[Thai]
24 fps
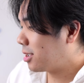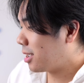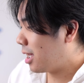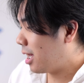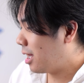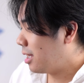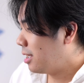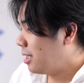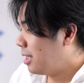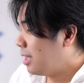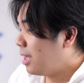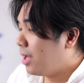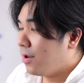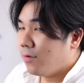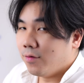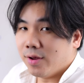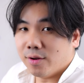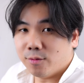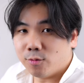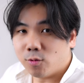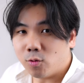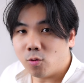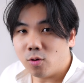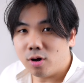ก็จะเรี
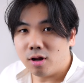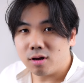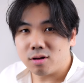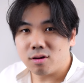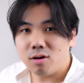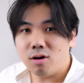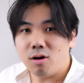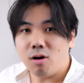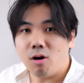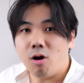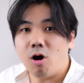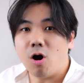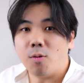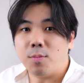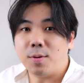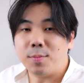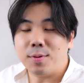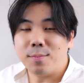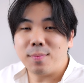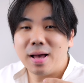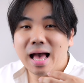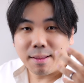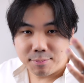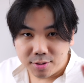ยนรู้แล้วก็ออกมา
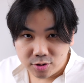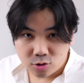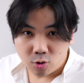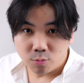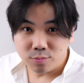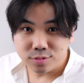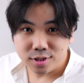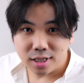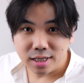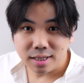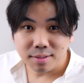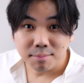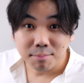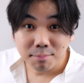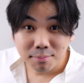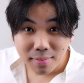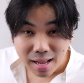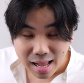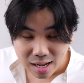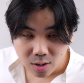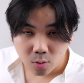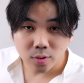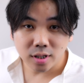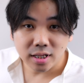เป็นภาพที่สมจริง
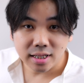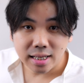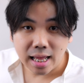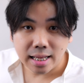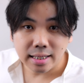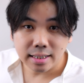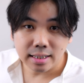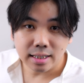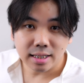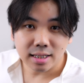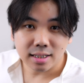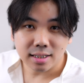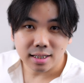มากกว่านี้ได้อีก